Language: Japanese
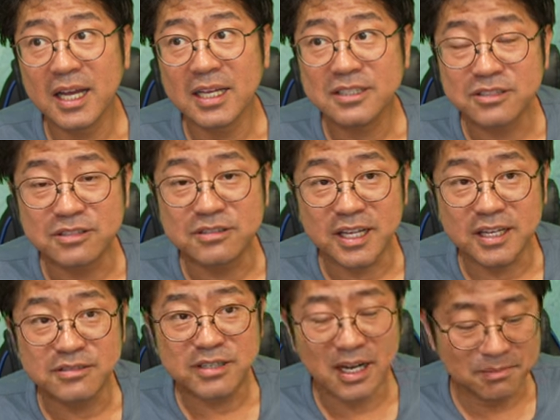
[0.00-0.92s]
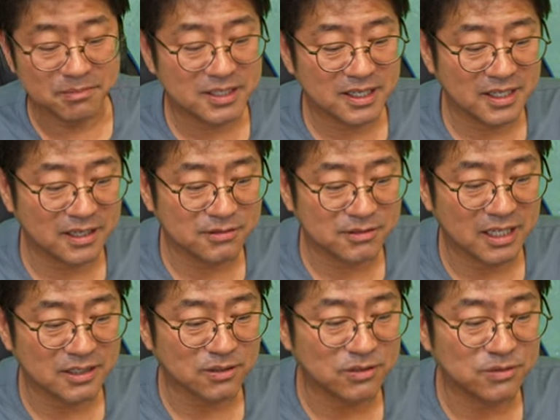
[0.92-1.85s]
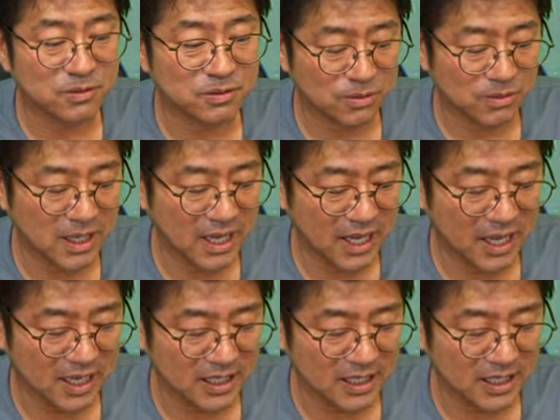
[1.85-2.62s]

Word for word: 作れるか見せれるかということが